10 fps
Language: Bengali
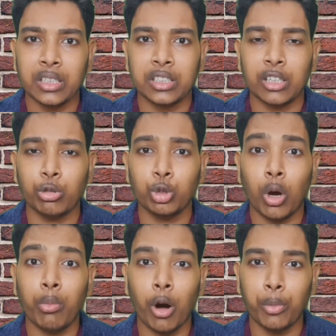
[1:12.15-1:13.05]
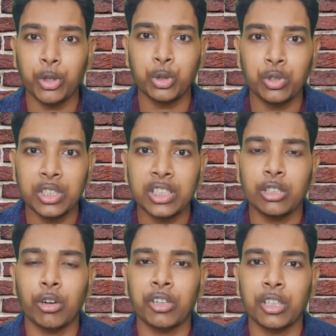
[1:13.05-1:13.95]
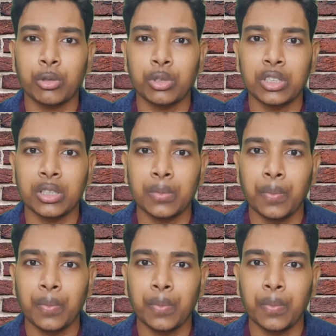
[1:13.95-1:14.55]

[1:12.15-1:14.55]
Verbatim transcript: এছাড়াও জব অপরচুনিটি কি ধরনের রয়েছে